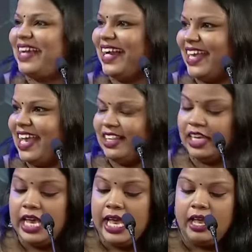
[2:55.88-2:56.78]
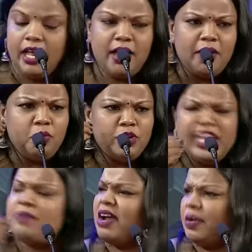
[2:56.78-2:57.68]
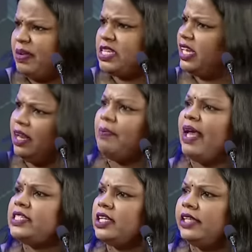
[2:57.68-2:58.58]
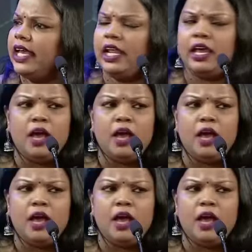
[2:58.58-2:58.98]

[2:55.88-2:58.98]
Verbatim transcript: கிடையாது முக்கியமான பிரச்சனைகளை பேசுறதே இல்லை